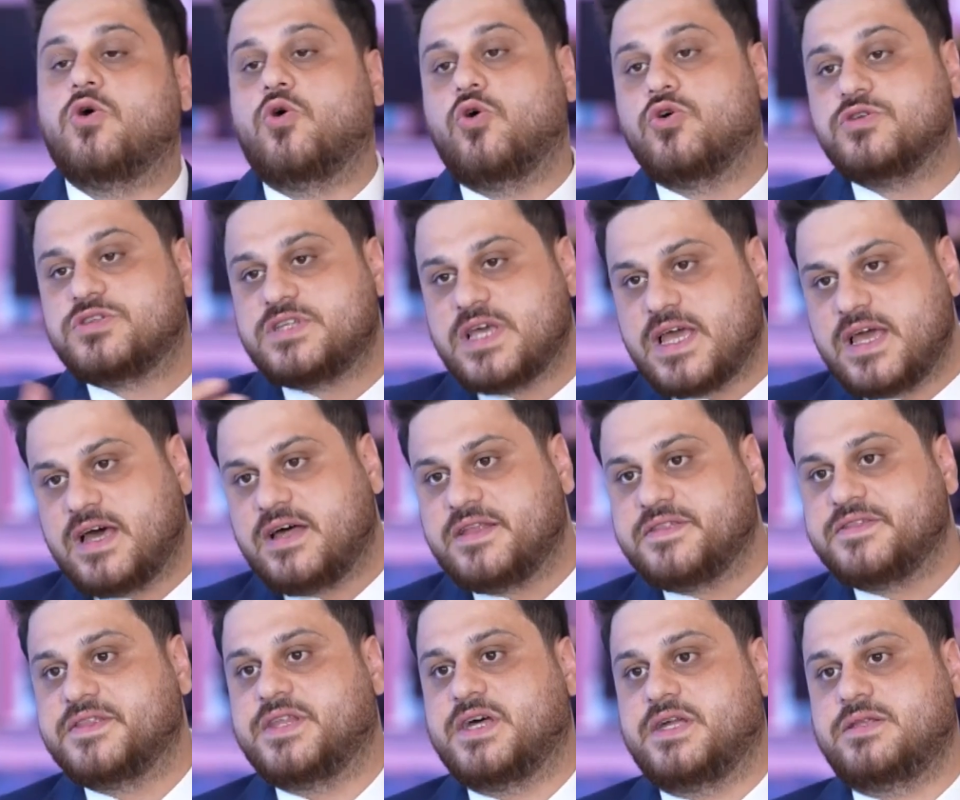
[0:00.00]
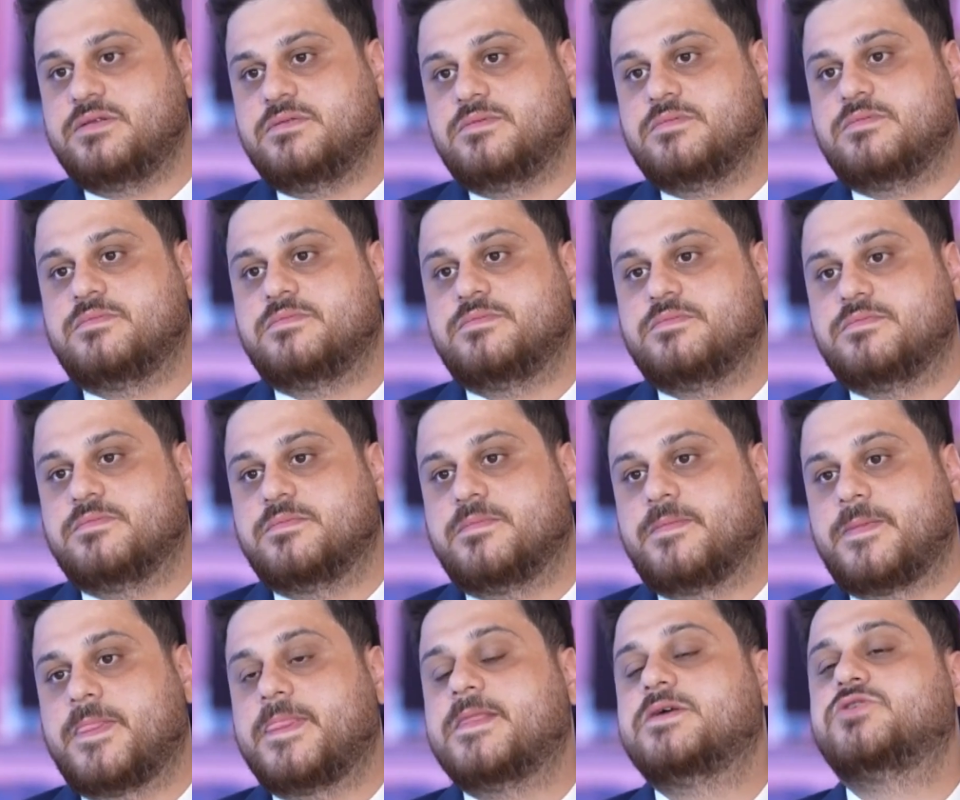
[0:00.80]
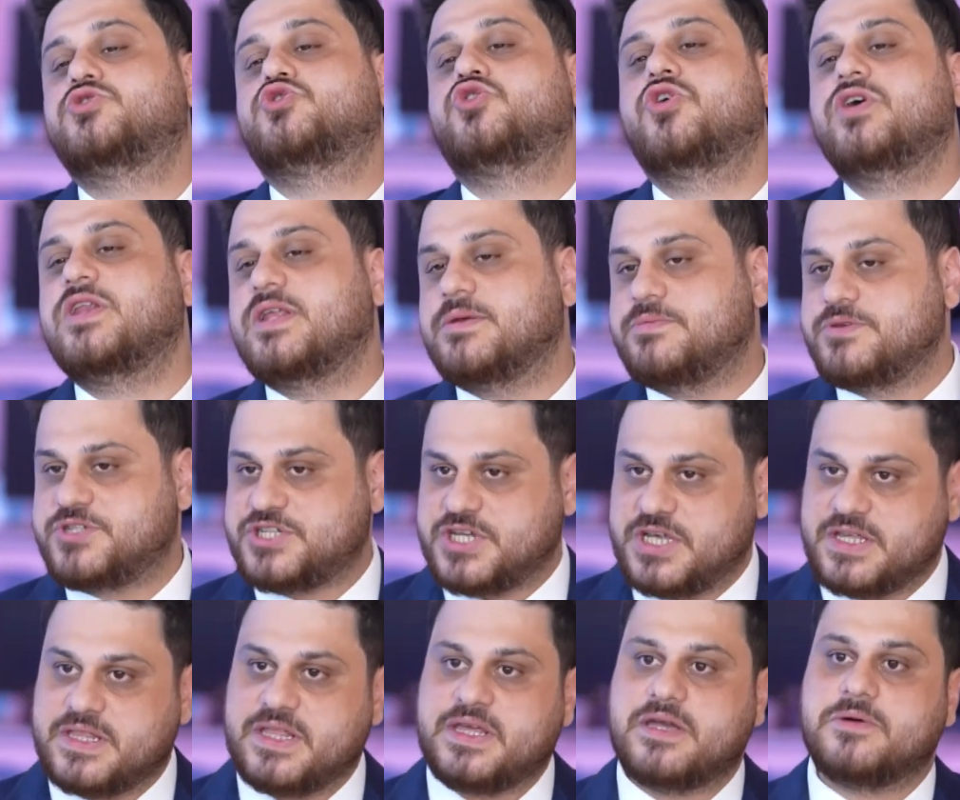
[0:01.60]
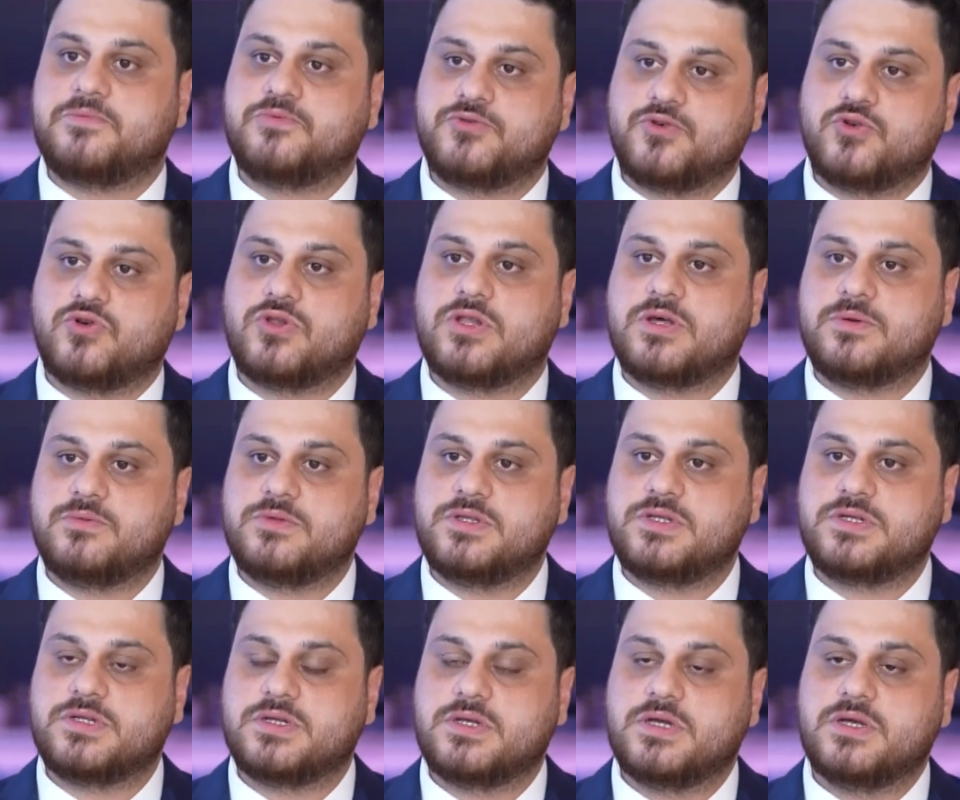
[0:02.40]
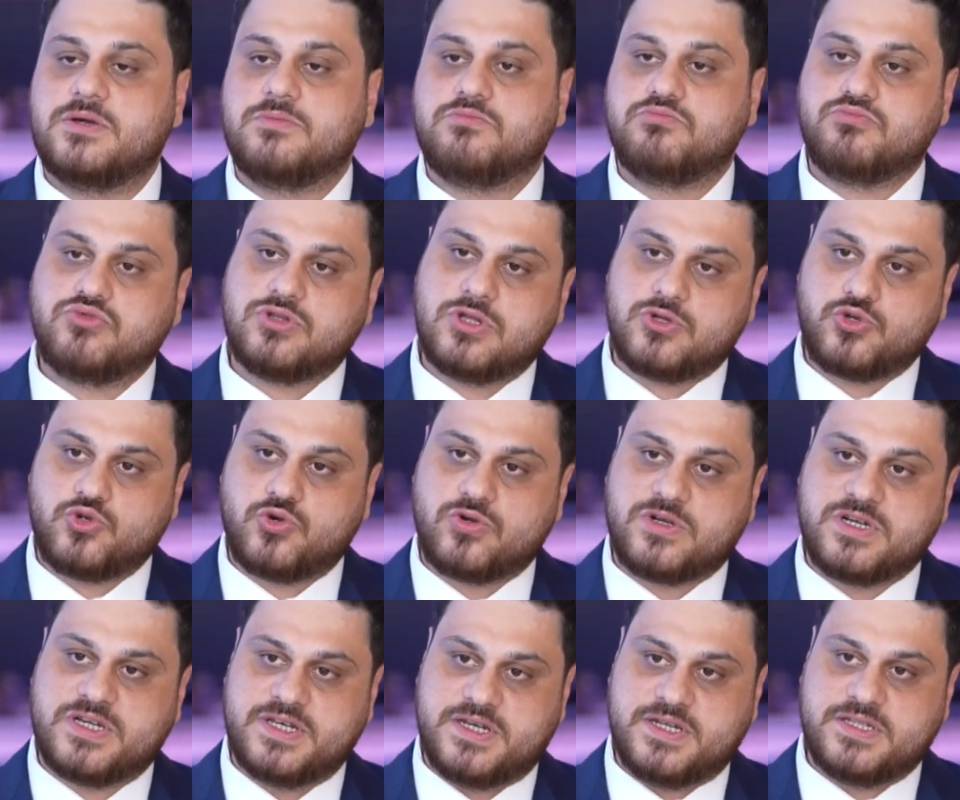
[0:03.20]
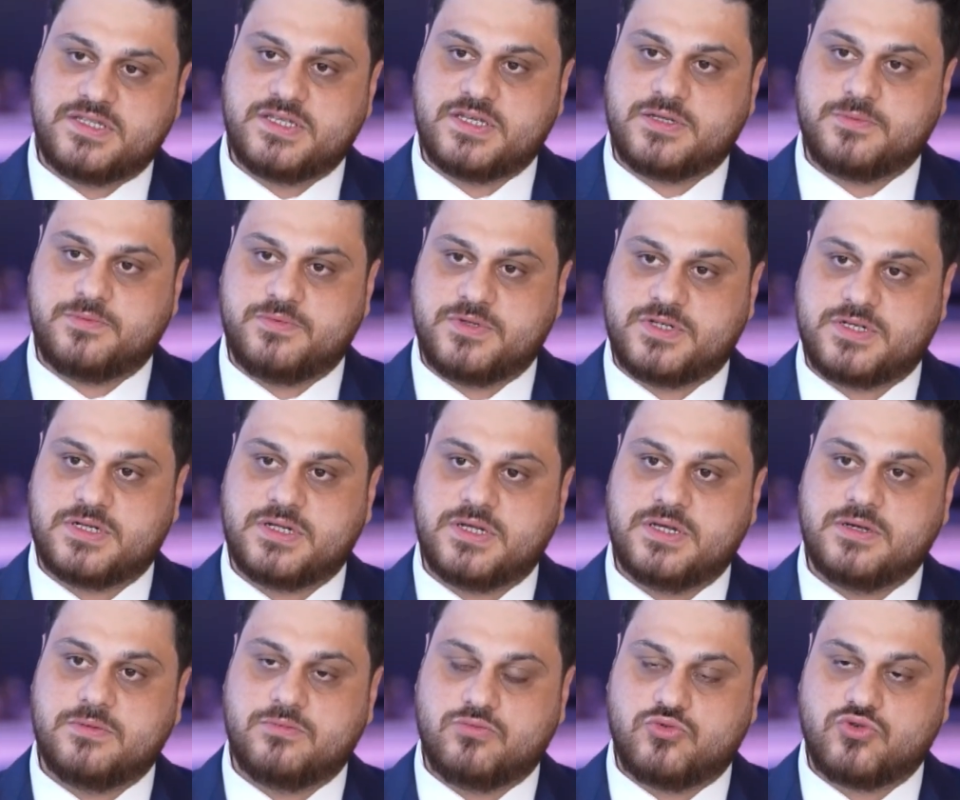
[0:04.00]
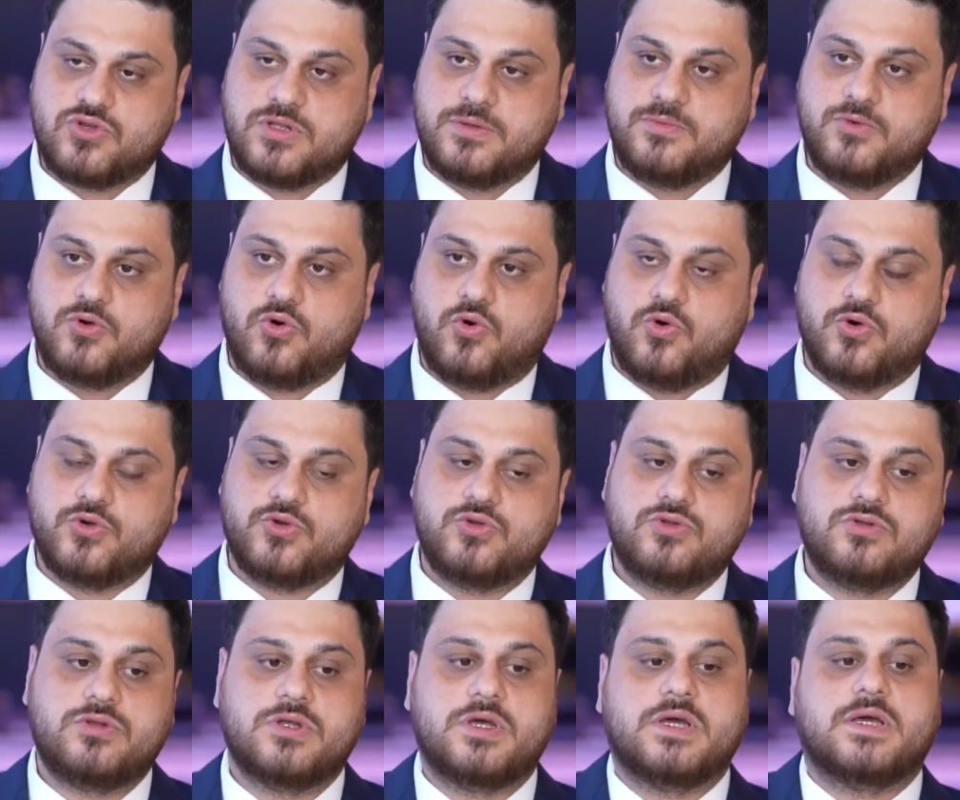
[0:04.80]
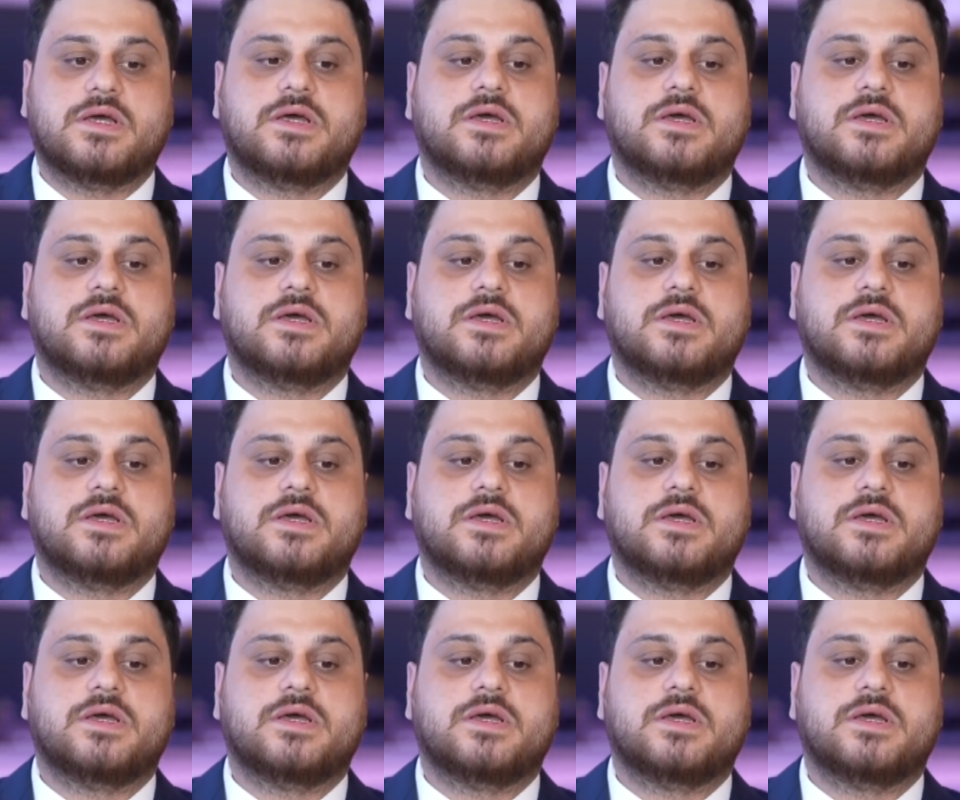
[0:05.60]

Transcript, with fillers: Öte yandan şöyle bir şey de yapıyor olabilir. Bu da çok kritik bir burada bir oyun.